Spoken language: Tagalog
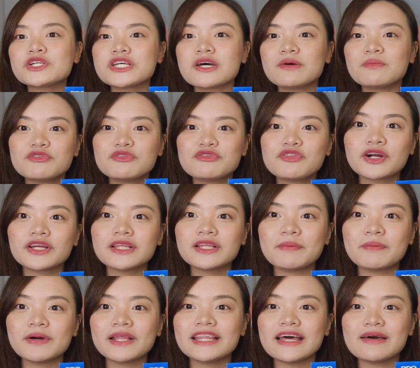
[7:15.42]
ko siya before the
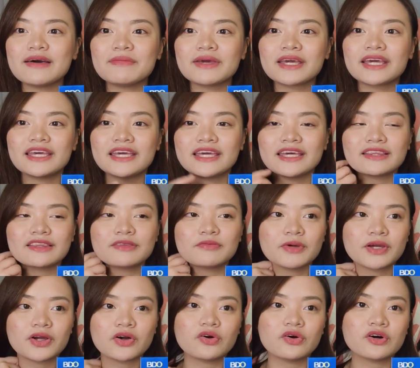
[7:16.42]
pandemic hit
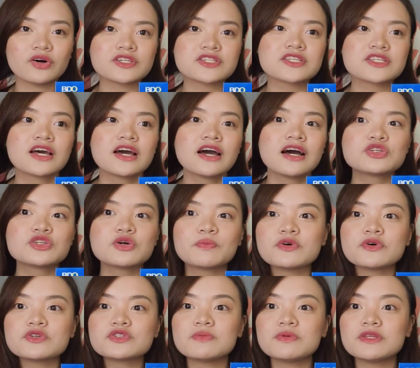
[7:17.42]
because
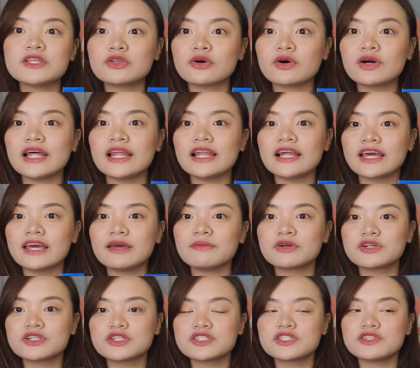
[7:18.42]
supposed supposedly dito ko lalagay
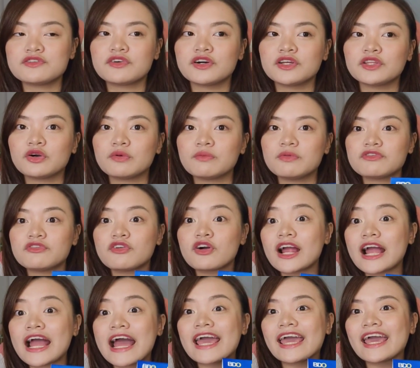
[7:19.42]
emergency fund ko
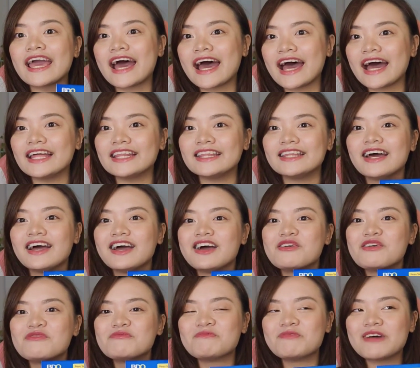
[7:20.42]
before I had
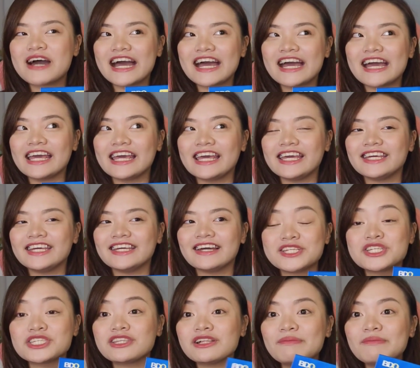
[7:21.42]
my
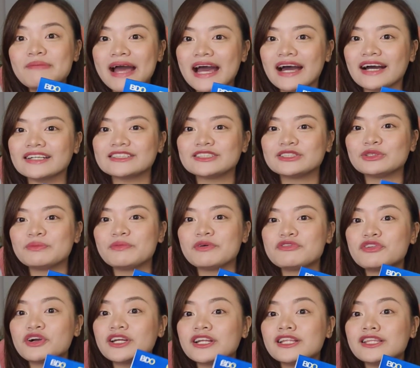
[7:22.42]
digital bank. So,
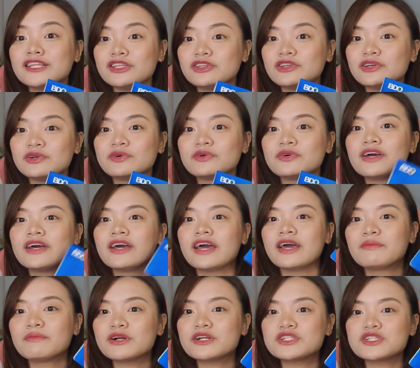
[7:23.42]
before, nandito yung
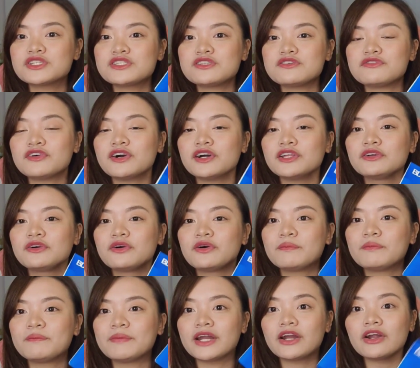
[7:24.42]
emergency fund
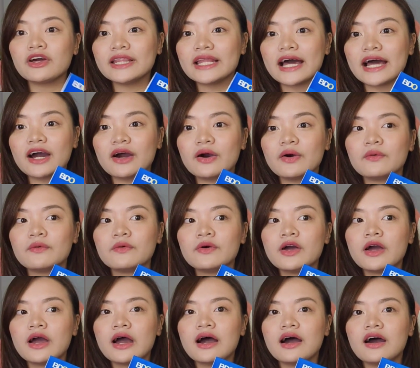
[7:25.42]
ko. Pero now,
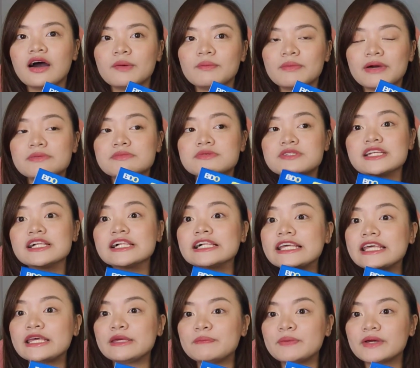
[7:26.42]
um, I'm still
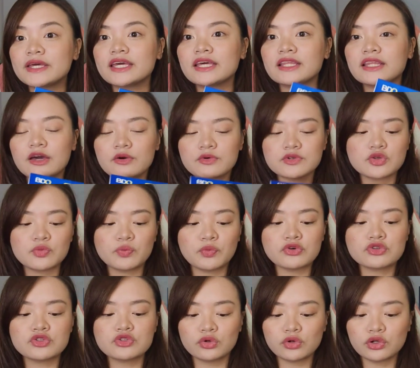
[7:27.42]
keeping it. I was
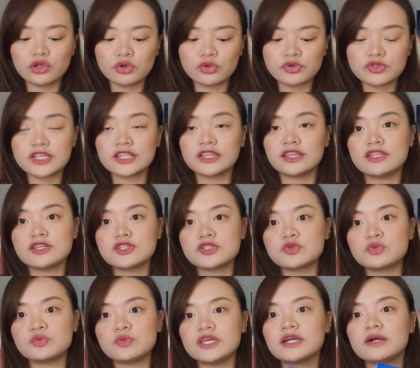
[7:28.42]
supposed to close it
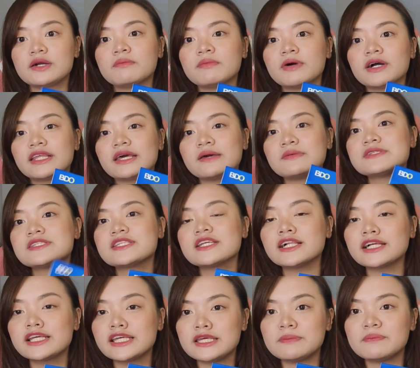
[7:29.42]
this week, but I'm
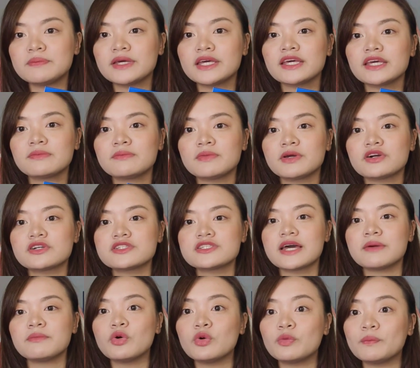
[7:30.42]
still keeping it because
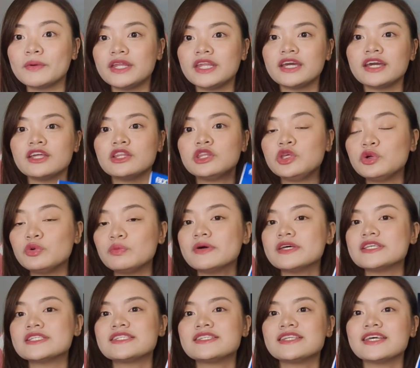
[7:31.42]
I'm opening a new
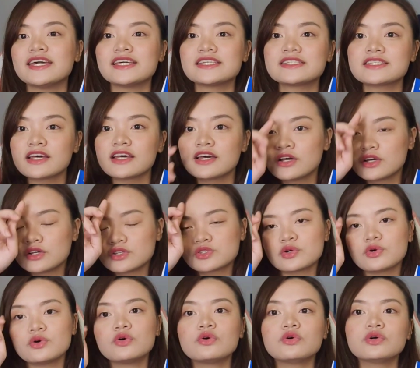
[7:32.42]
business.
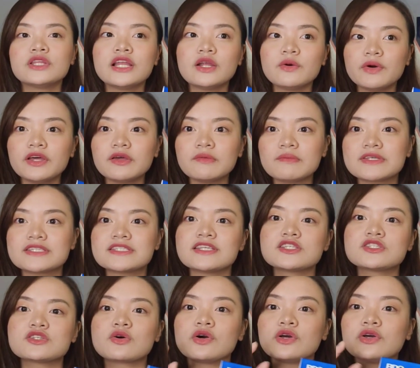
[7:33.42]
So, dalawa yung
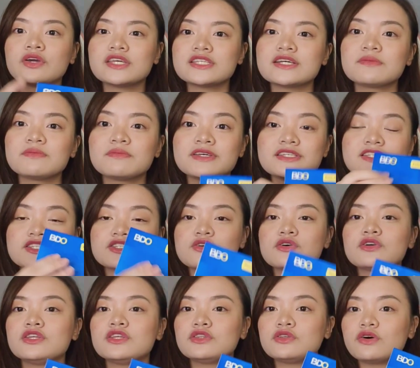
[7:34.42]
business ko. Yung isang business
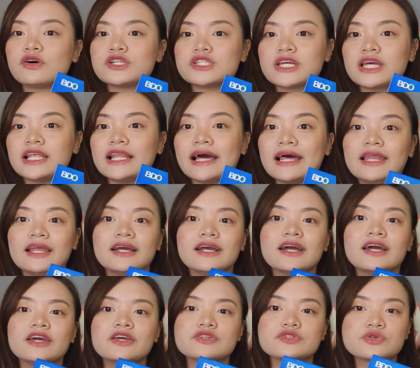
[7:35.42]
ko dito ka siya
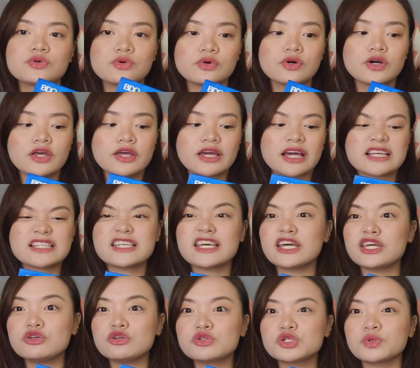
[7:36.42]
ilalagay. So,
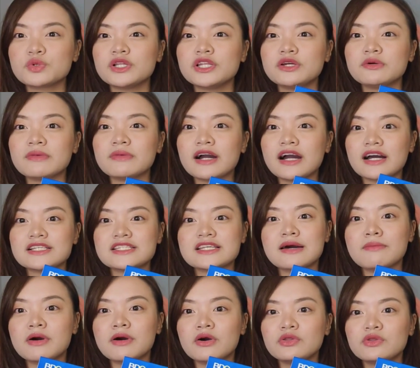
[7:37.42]
kasi usually yung mga
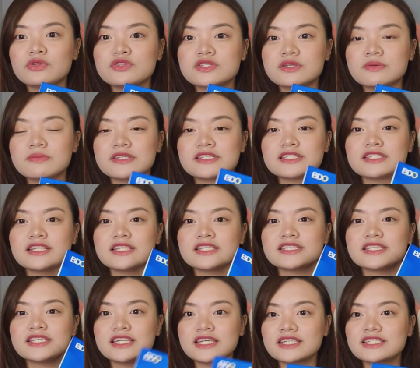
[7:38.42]
kasama ko dun sa
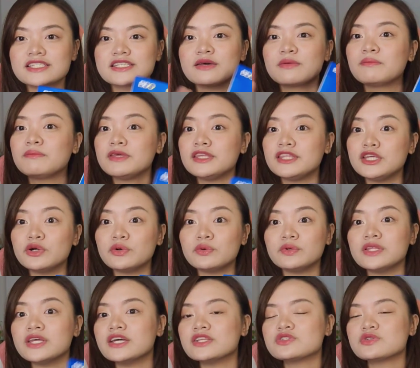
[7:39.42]
business is
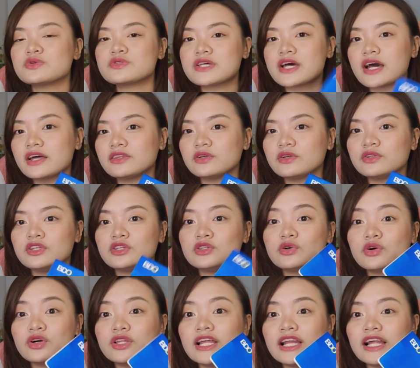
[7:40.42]
BDO din. So, sakto,
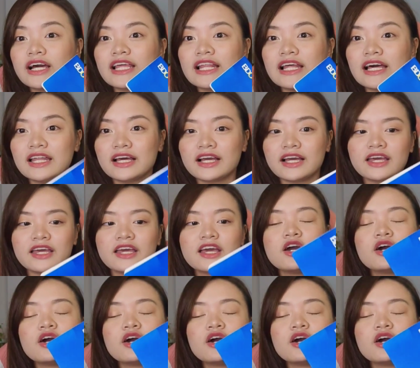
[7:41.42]
dito ka na lang ilalagay.